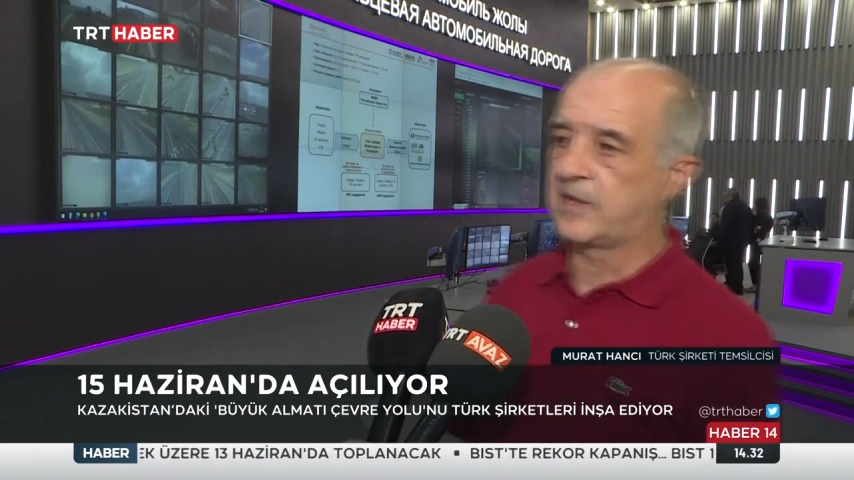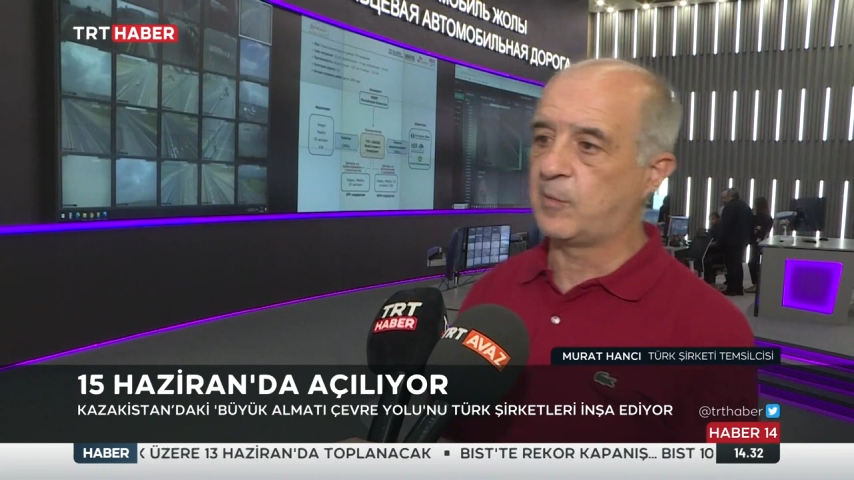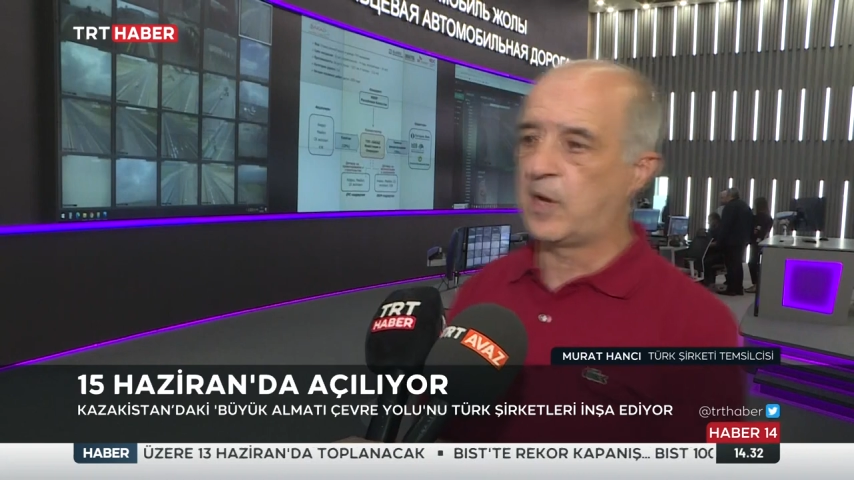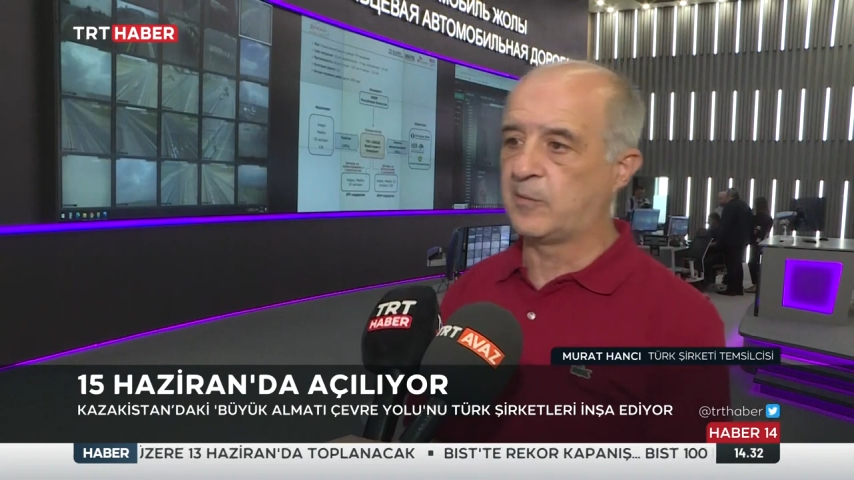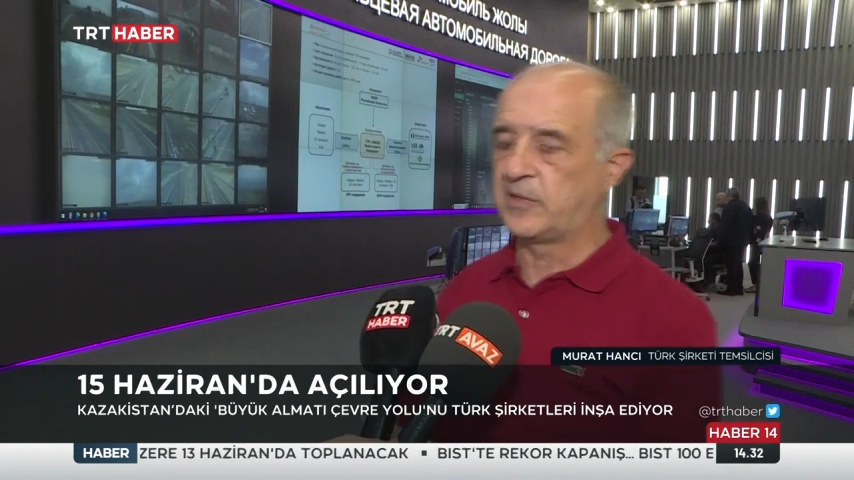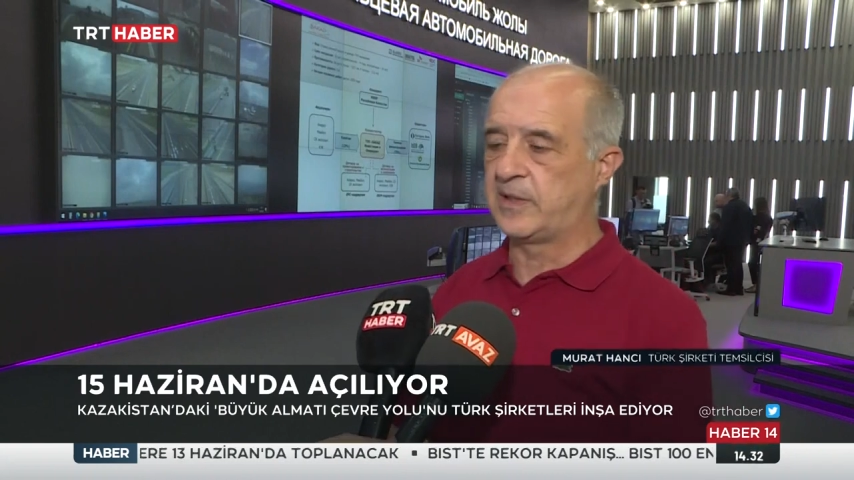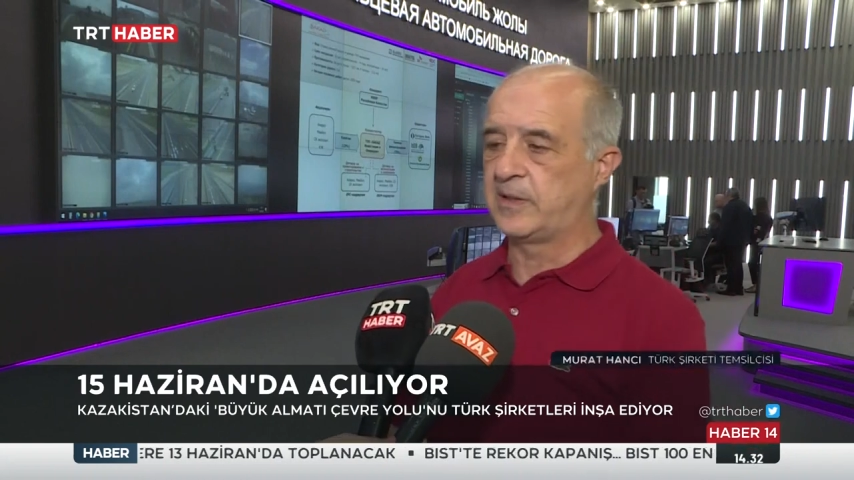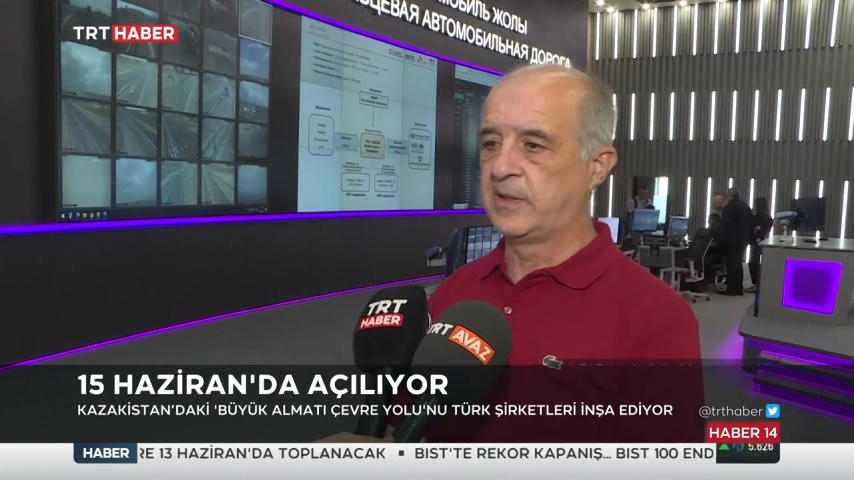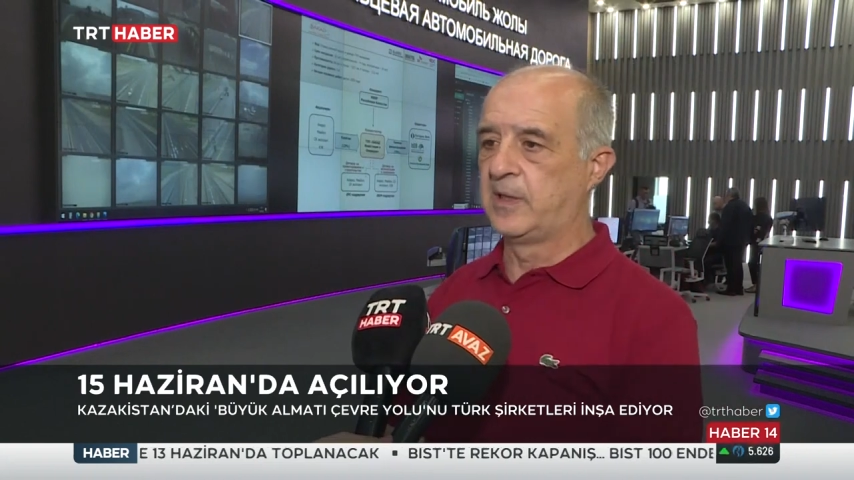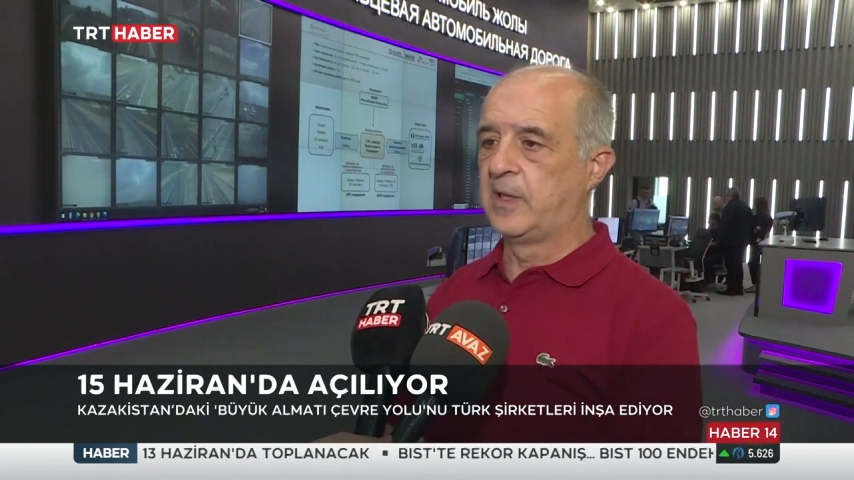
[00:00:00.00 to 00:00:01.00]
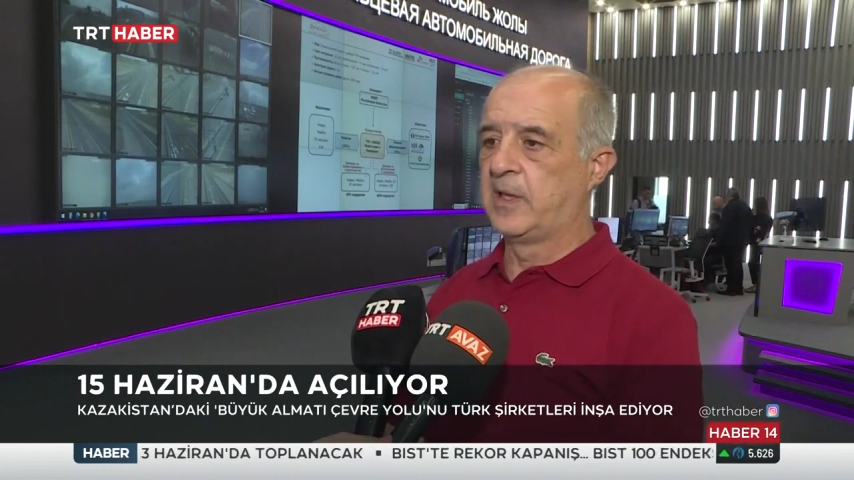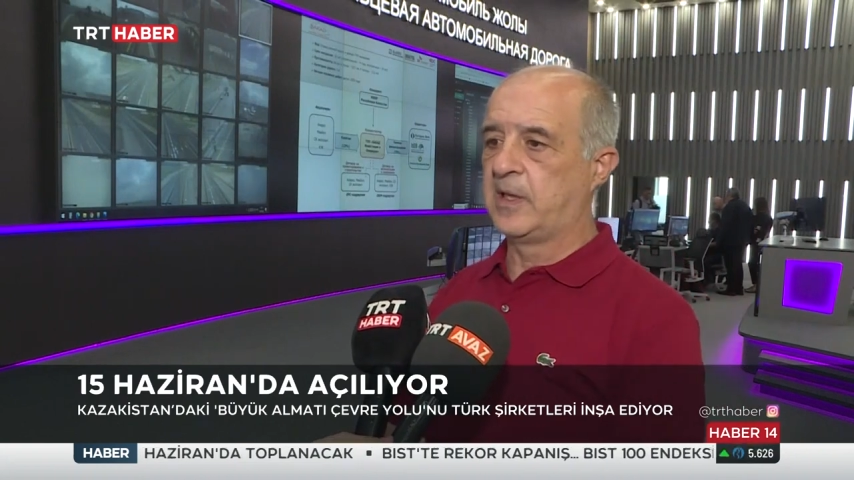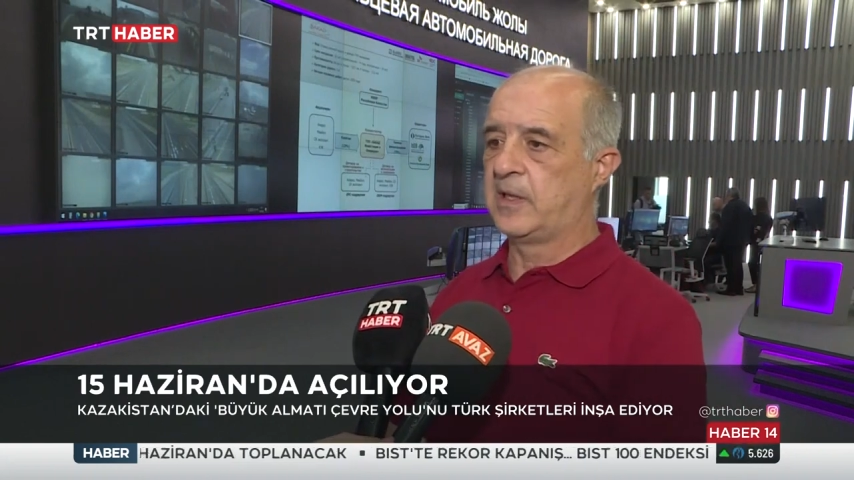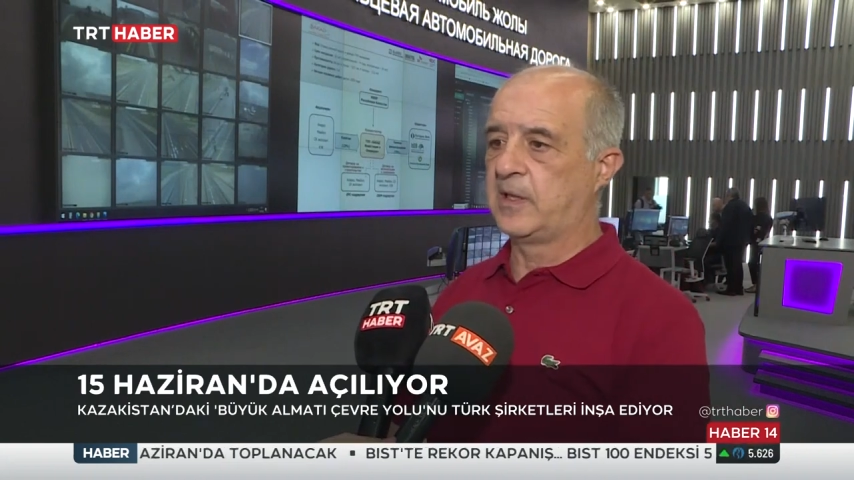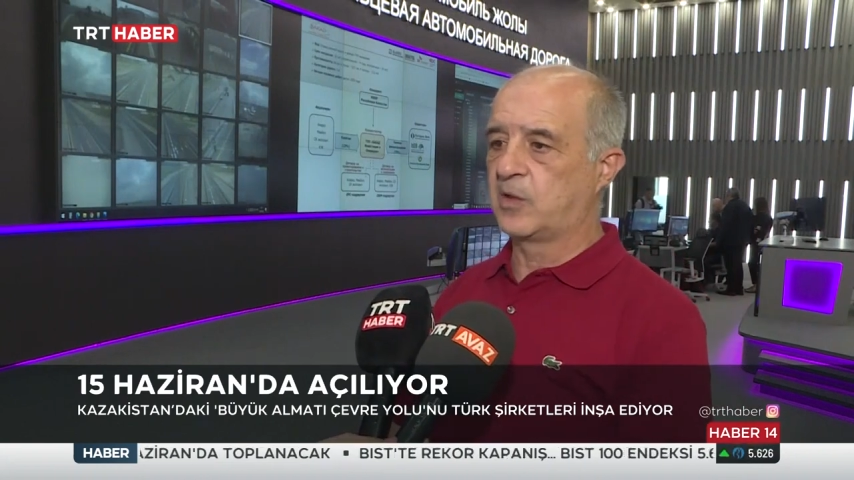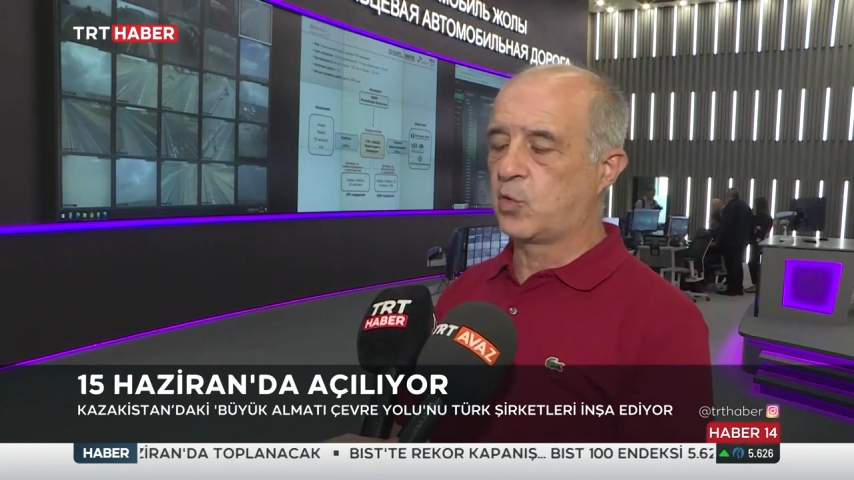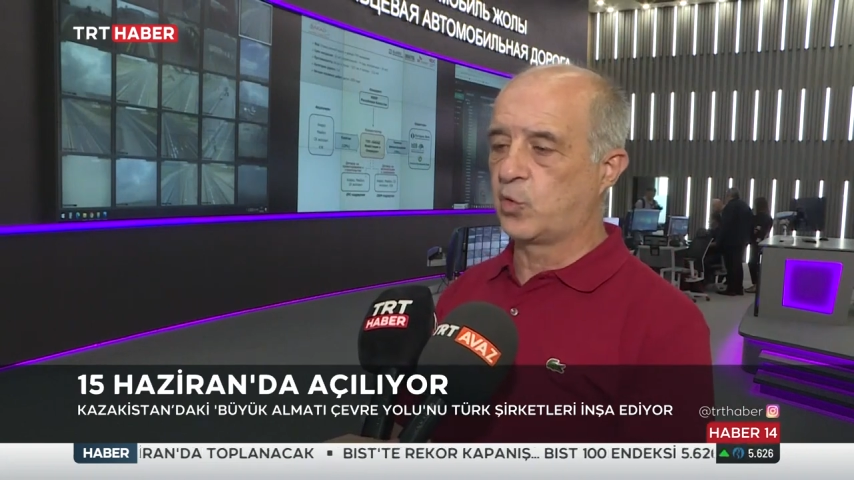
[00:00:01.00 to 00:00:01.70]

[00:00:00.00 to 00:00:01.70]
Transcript: tamamını e,